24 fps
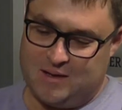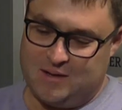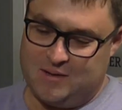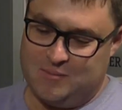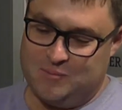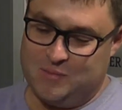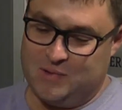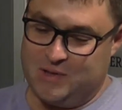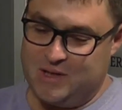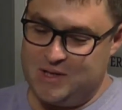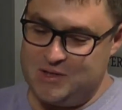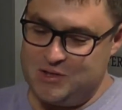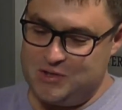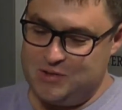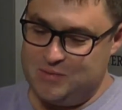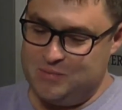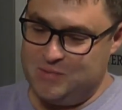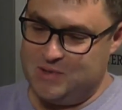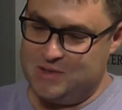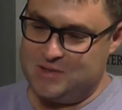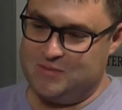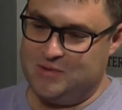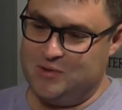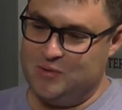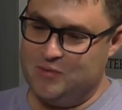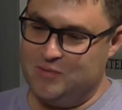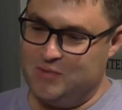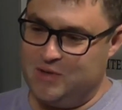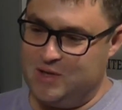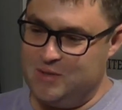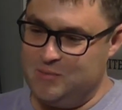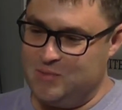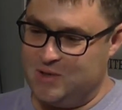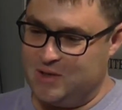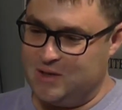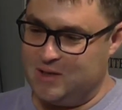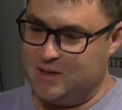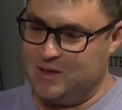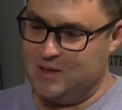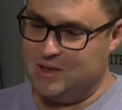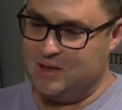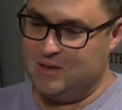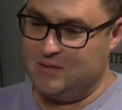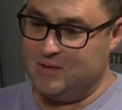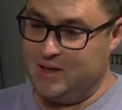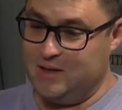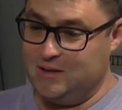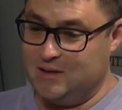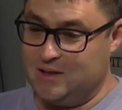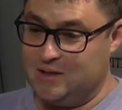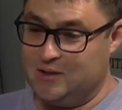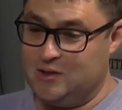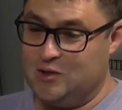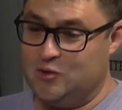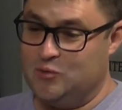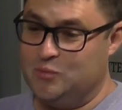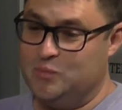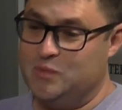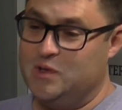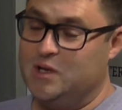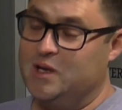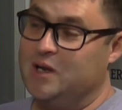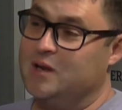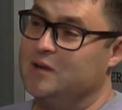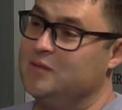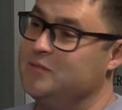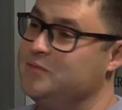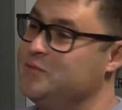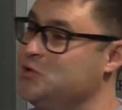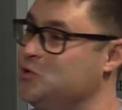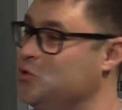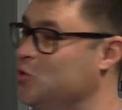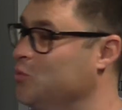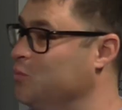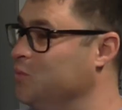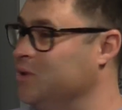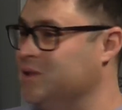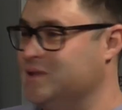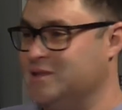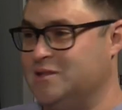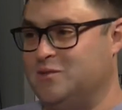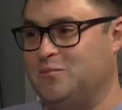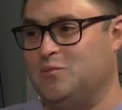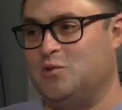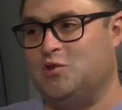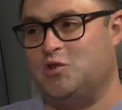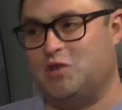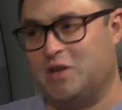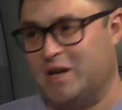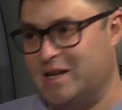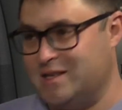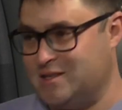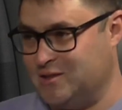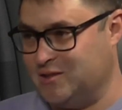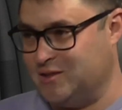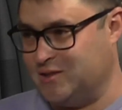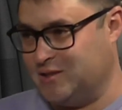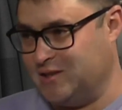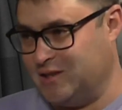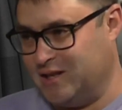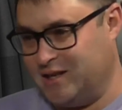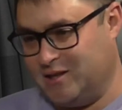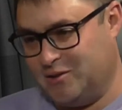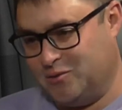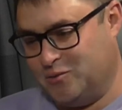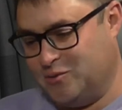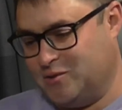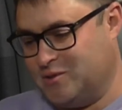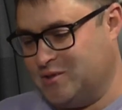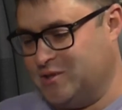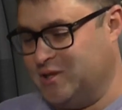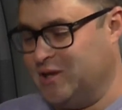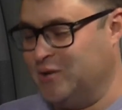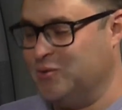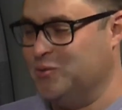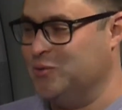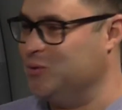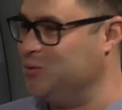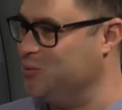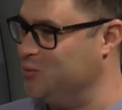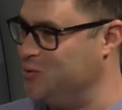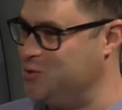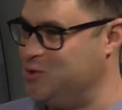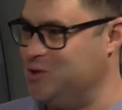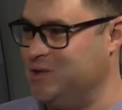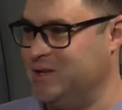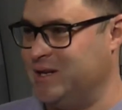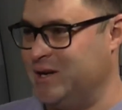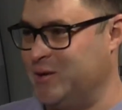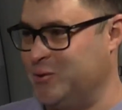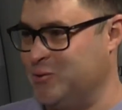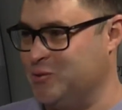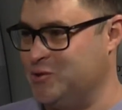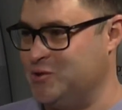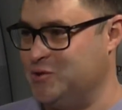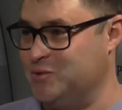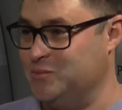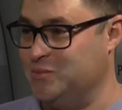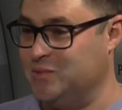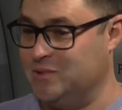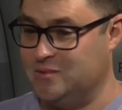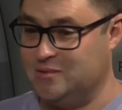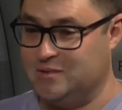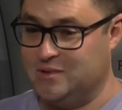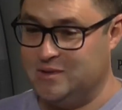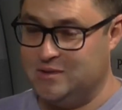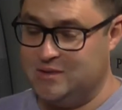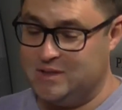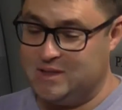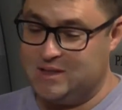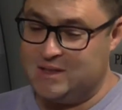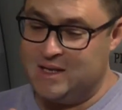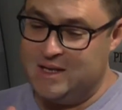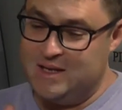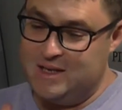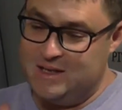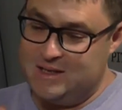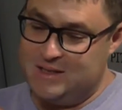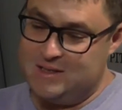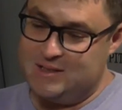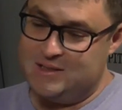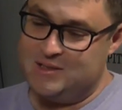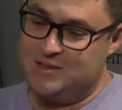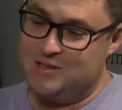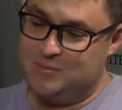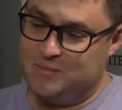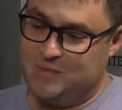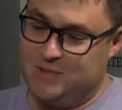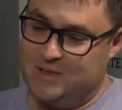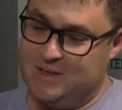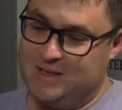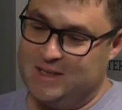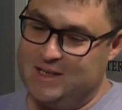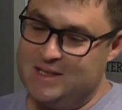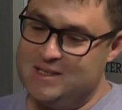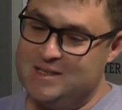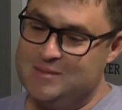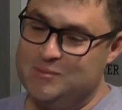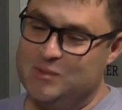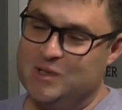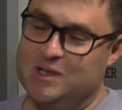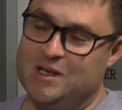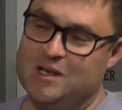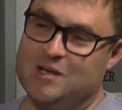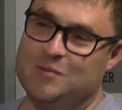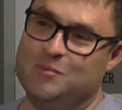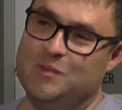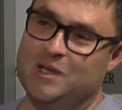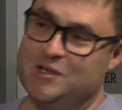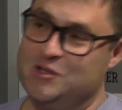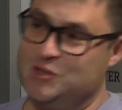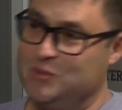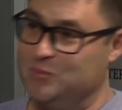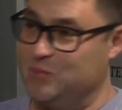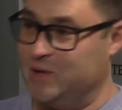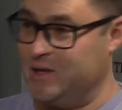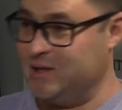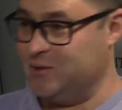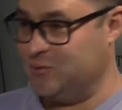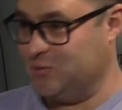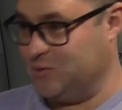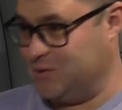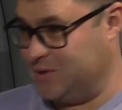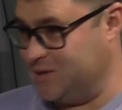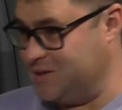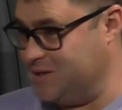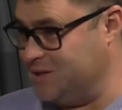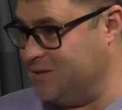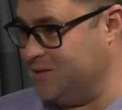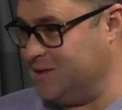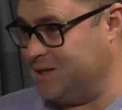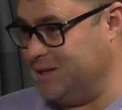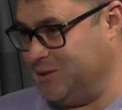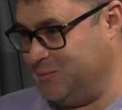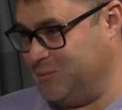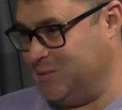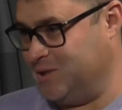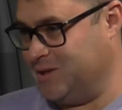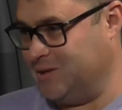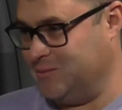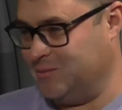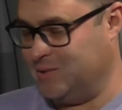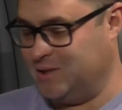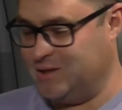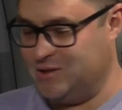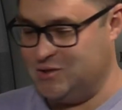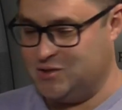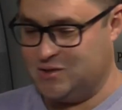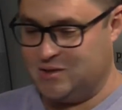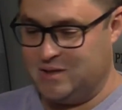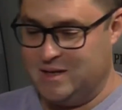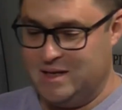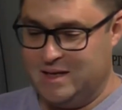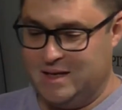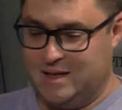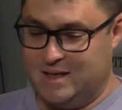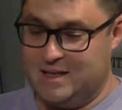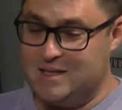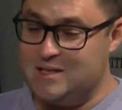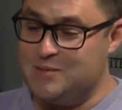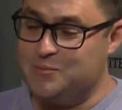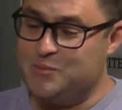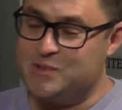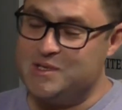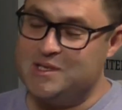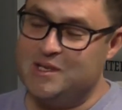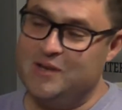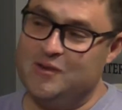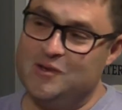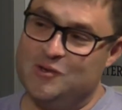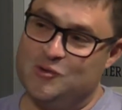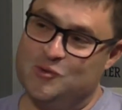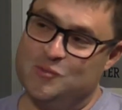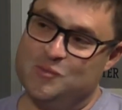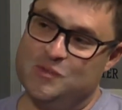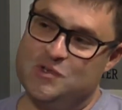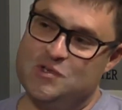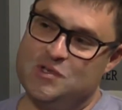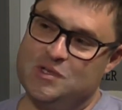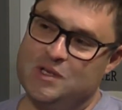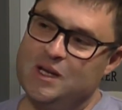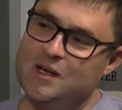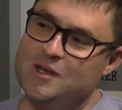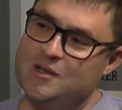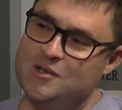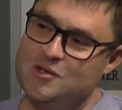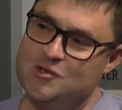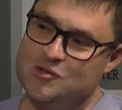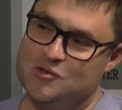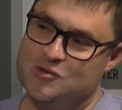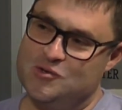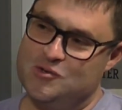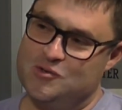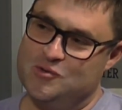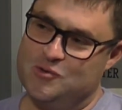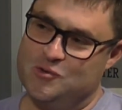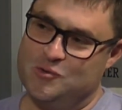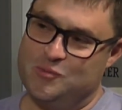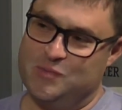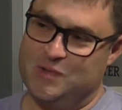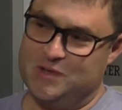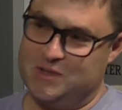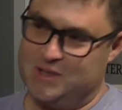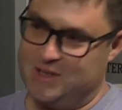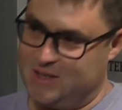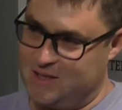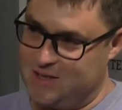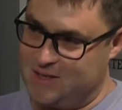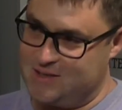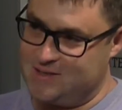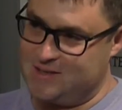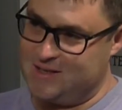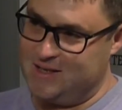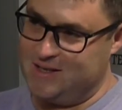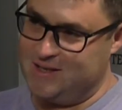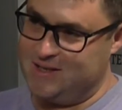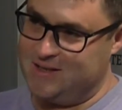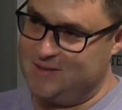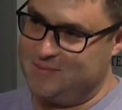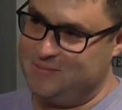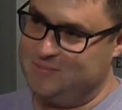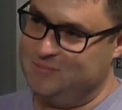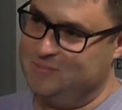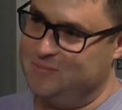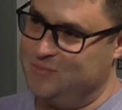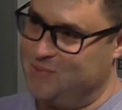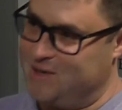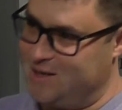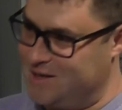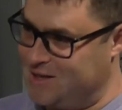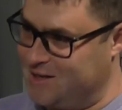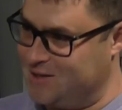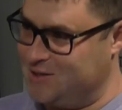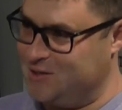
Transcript: младший мне свое время говорил, когда у меня все было замечательно, да, то есть доход очень хороший был. Он говорит, Дим, я тебе как младший брат, он на 9 лет меня младше, я тебе посоветую, почитай книжечку Роберта Киосаки «Богатый